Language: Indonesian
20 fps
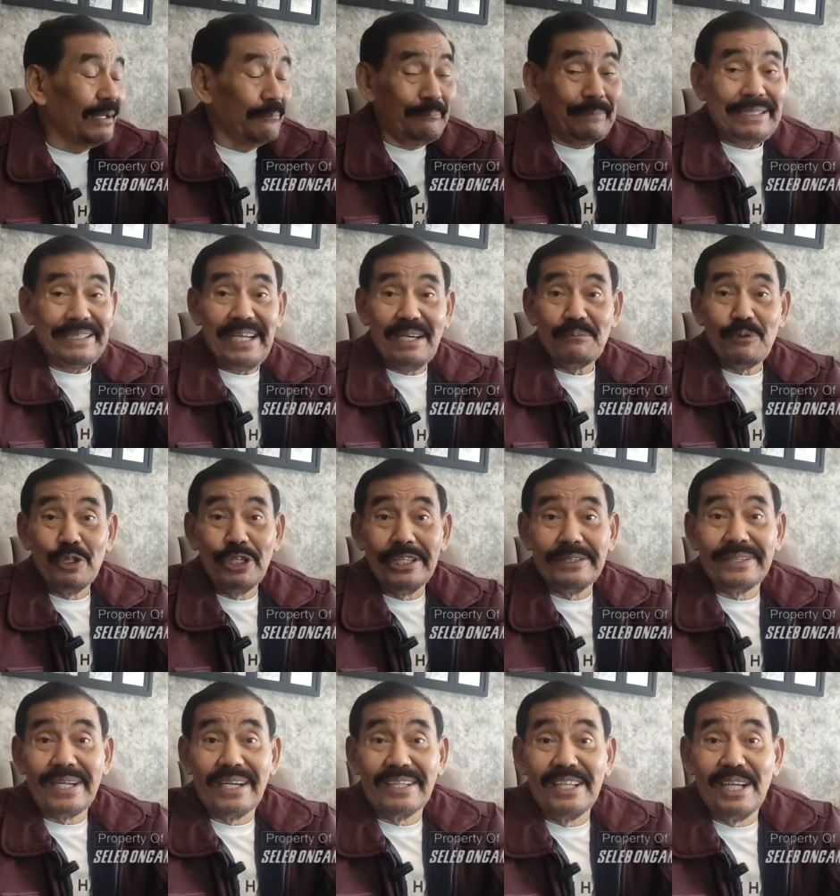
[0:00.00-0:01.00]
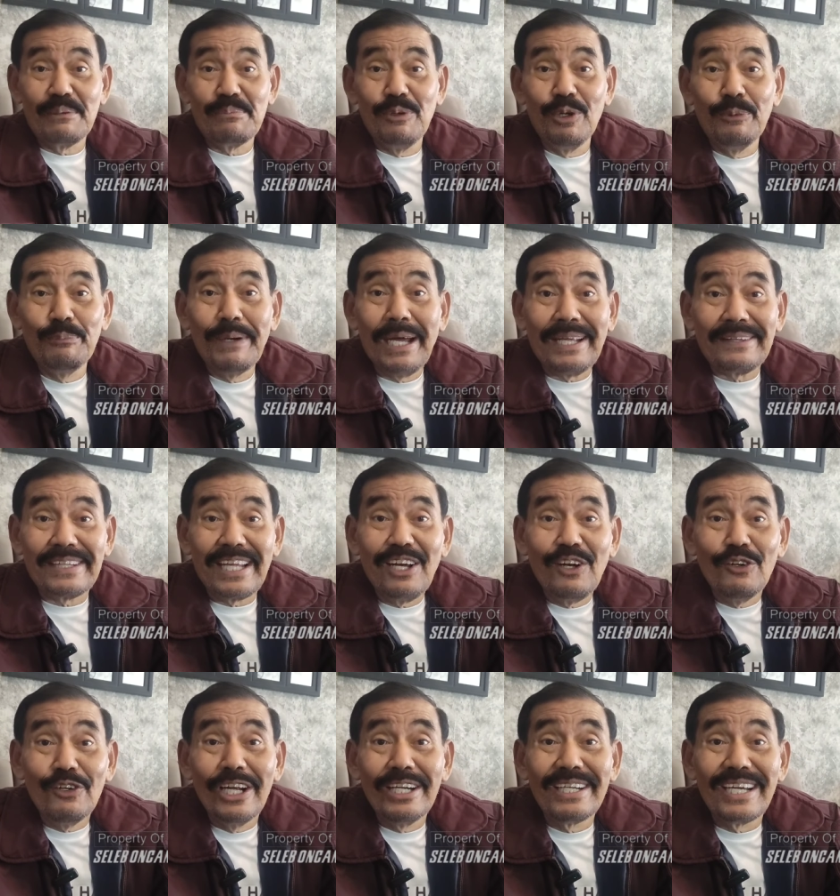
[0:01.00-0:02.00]
Teman yang mau ditraktir belum datang
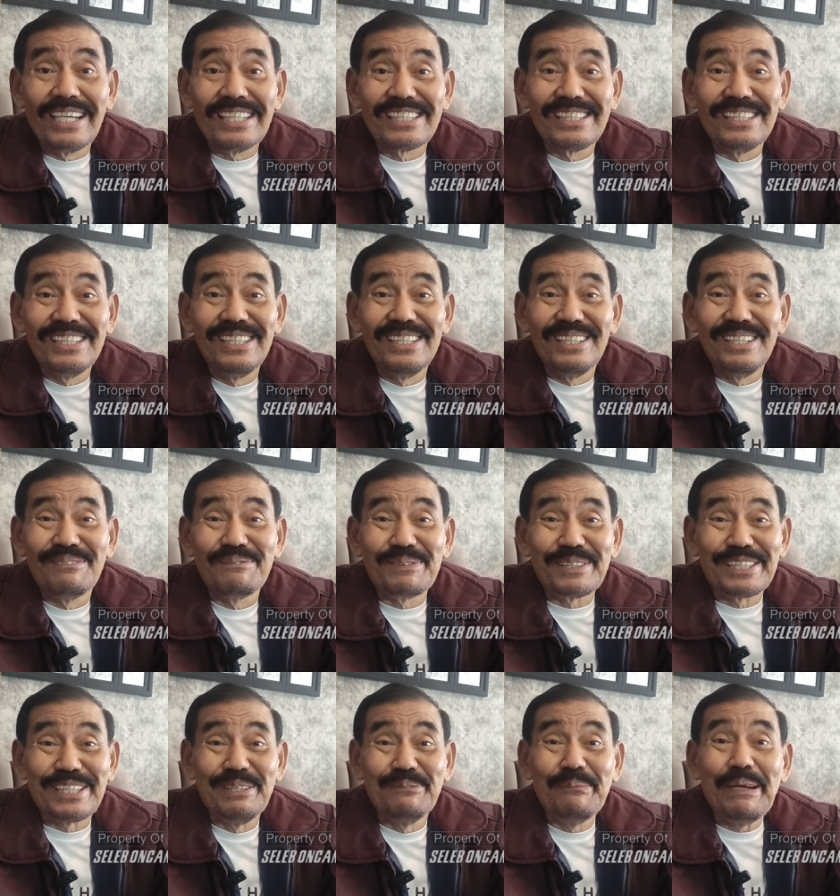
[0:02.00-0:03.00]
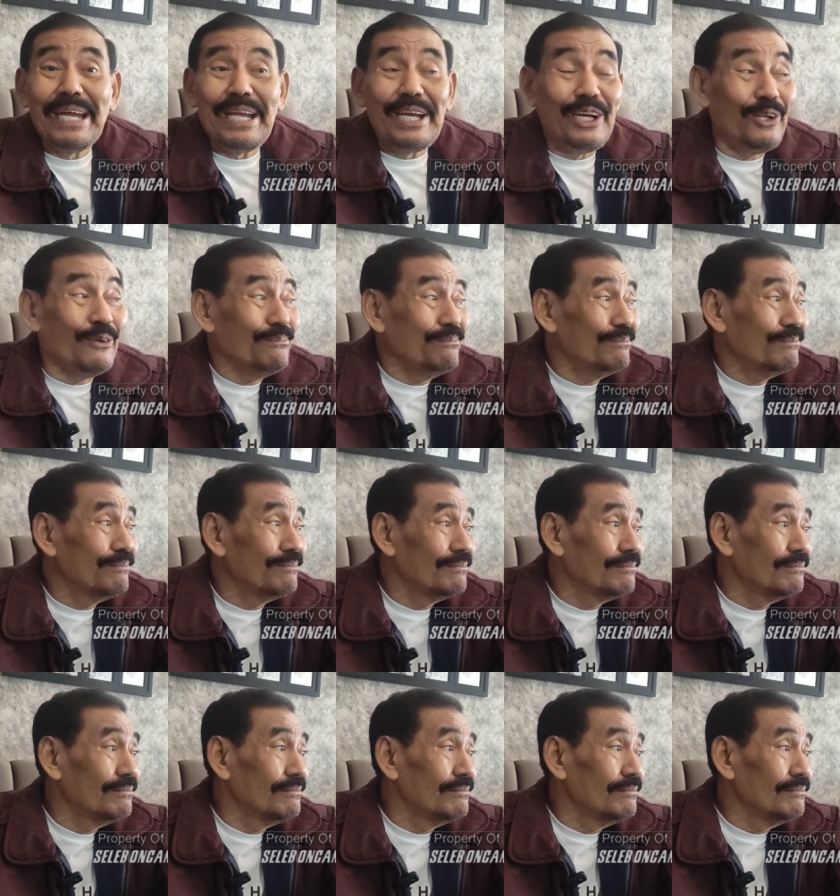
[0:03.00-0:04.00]
kok udah dikasih pesen minum.
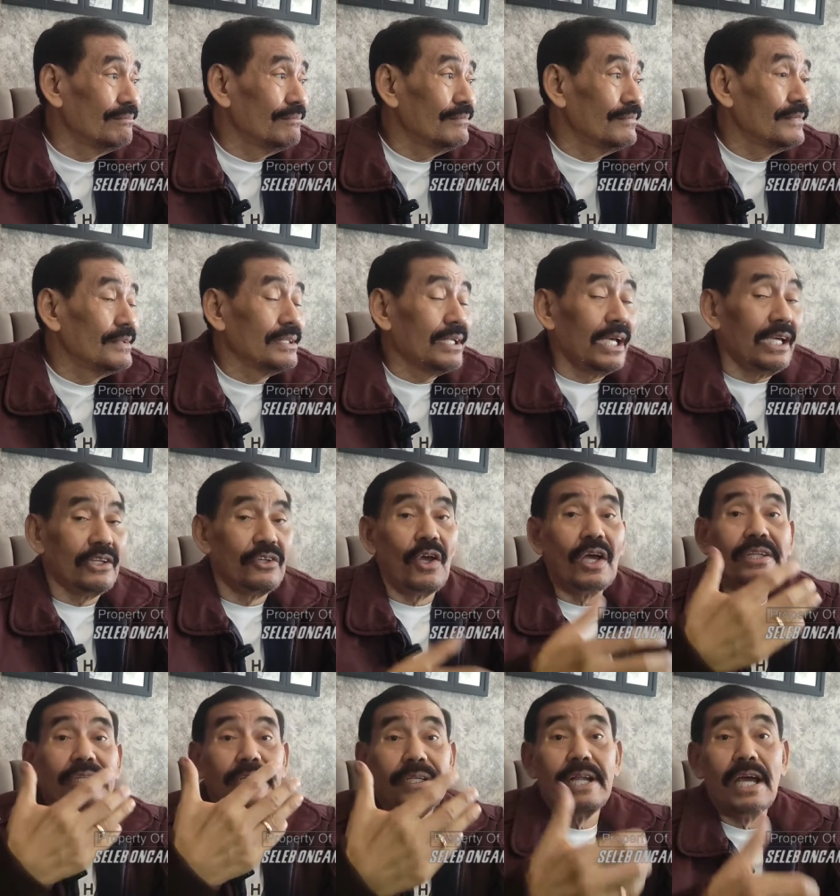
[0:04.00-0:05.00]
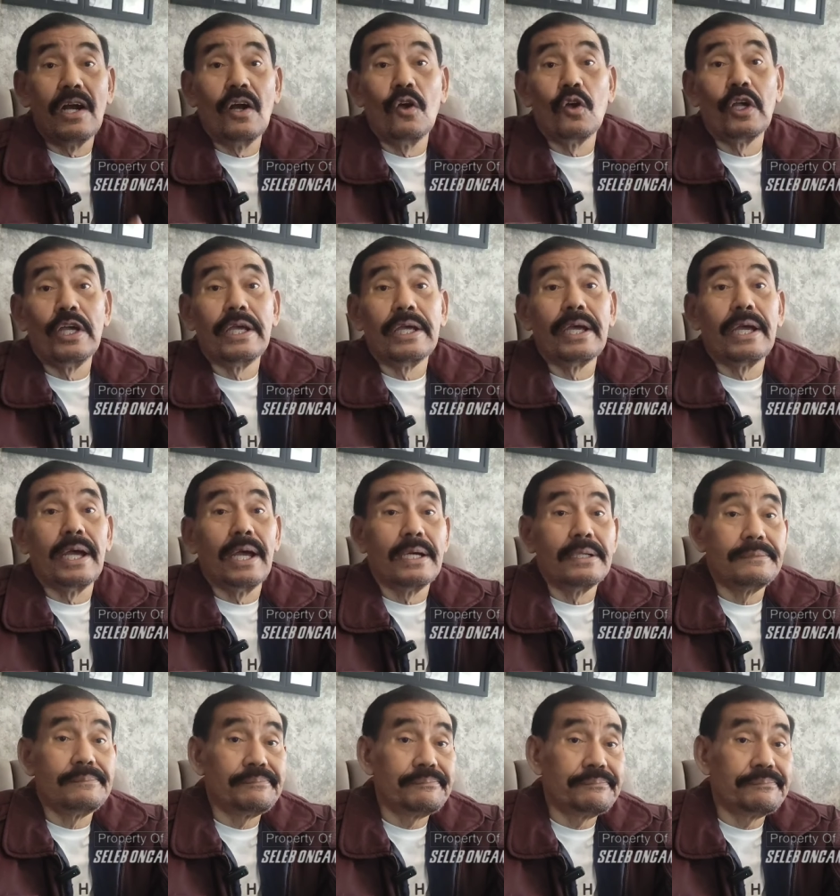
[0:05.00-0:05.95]
Itu yang tidak logika.